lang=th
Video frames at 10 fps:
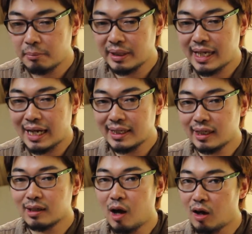มีการเรี
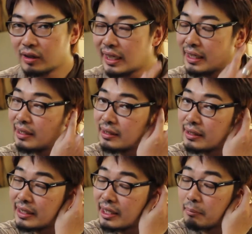ยกร้องใน
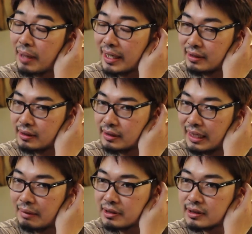ในเยอรมัน
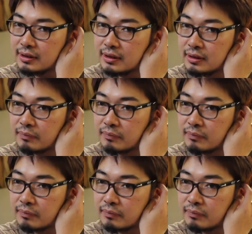นะครับก็คือ